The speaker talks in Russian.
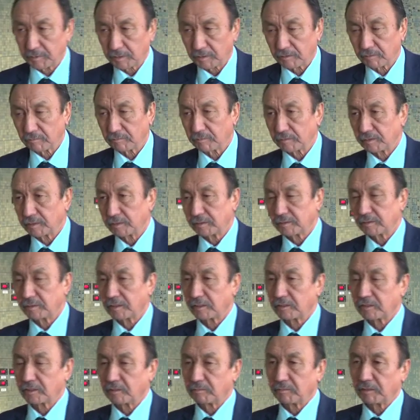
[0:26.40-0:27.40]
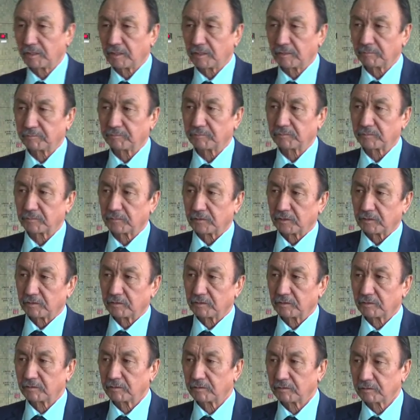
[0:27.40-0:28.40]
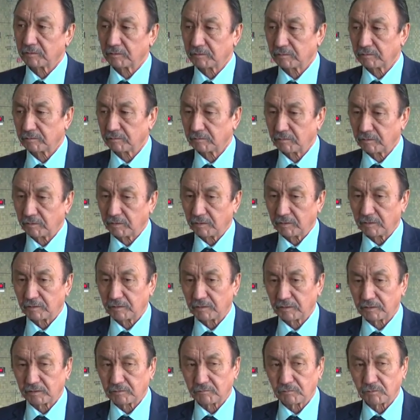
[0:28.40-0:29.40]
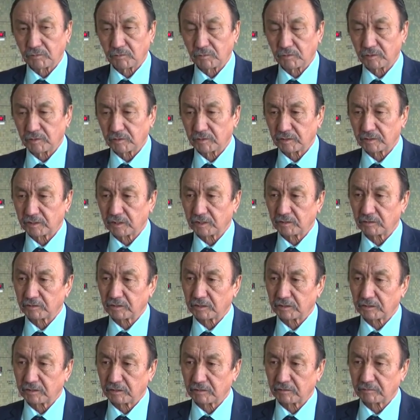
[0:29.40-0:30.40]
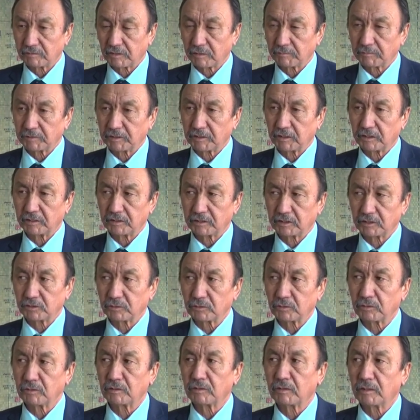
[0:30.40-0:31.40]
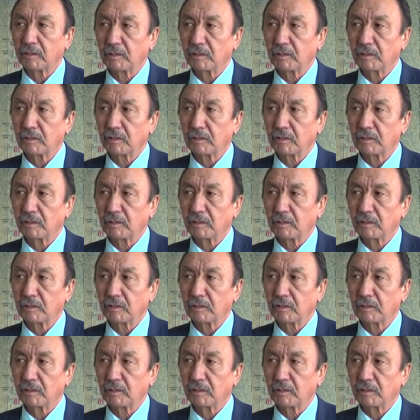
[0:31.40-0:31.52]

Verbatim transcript: 1 октября э, этого года начался отопительный сезон.